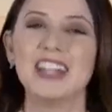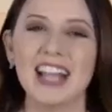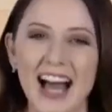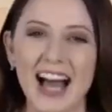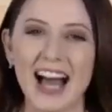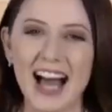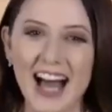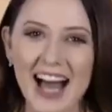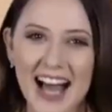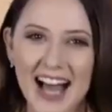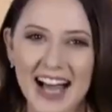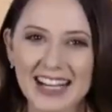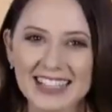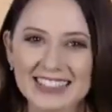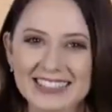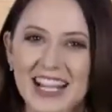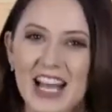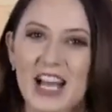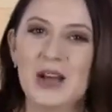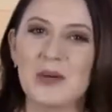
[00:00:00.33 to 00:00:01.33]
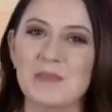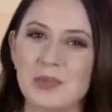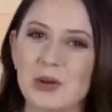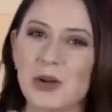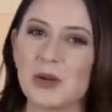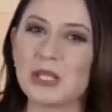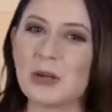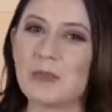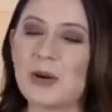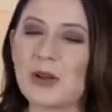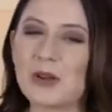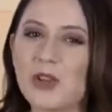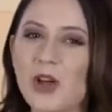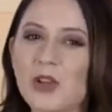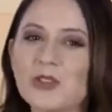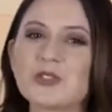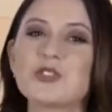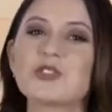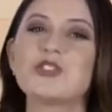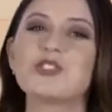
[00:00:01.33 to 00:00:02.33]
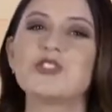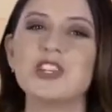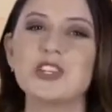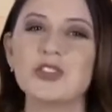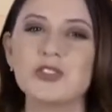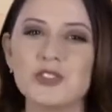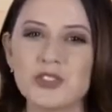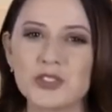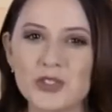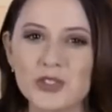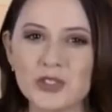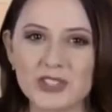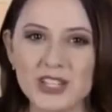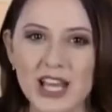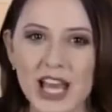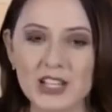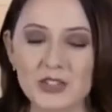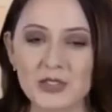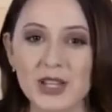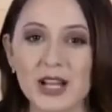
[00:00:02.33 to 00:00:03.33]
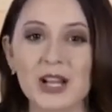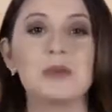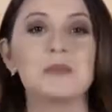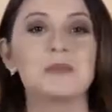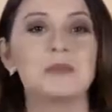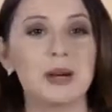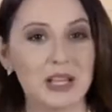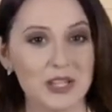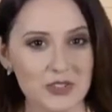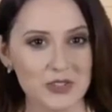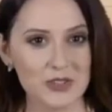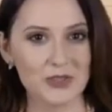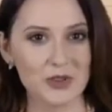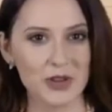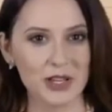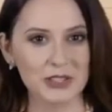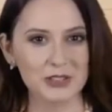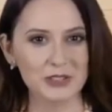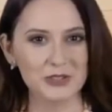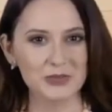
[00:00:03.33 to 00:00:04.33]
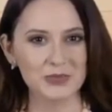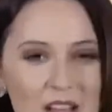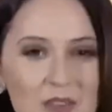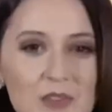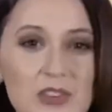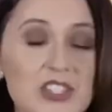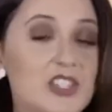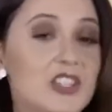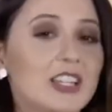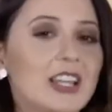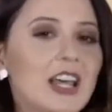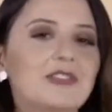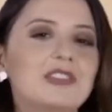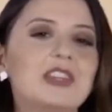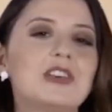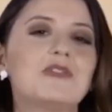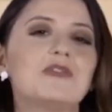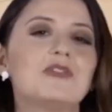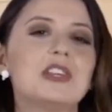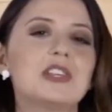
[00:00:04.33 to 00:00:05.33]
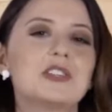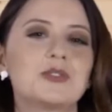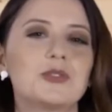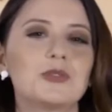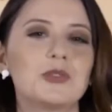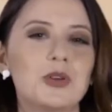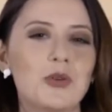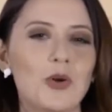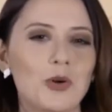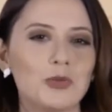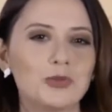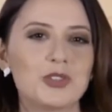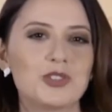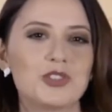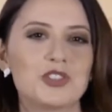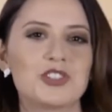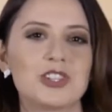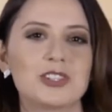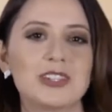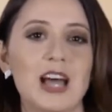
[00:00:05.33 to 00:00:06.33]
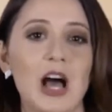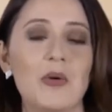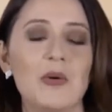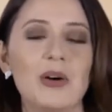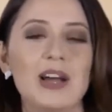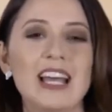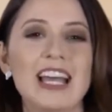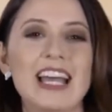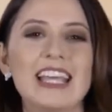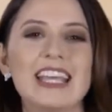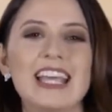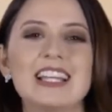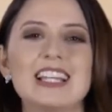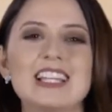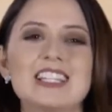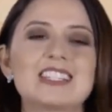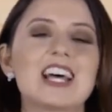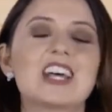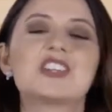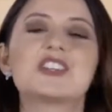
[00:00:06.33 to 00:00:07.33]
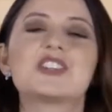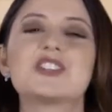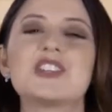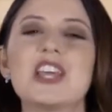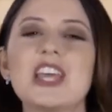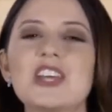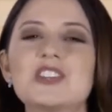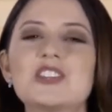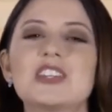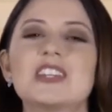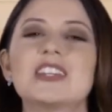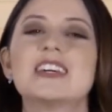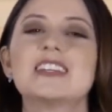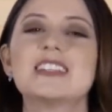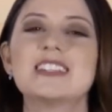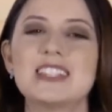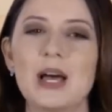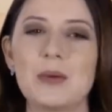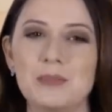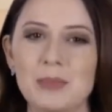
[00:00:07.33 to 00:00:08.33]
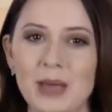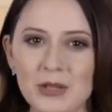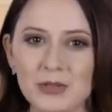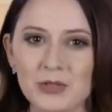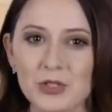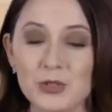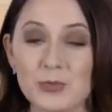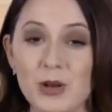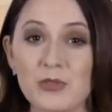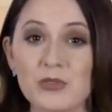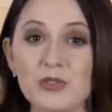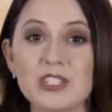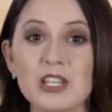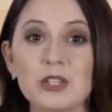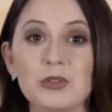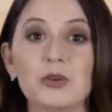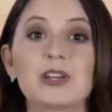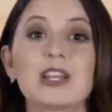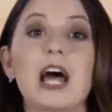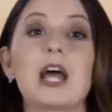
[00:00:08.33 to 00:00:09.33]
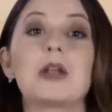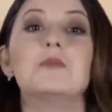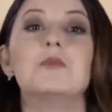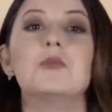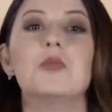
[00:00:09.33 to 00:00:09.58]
Olá! Pronta para o nosso giro de sucesso da campanha 18? Você já deve ter visto no encontro digital que ela está cheia de lançamentos para você lucrar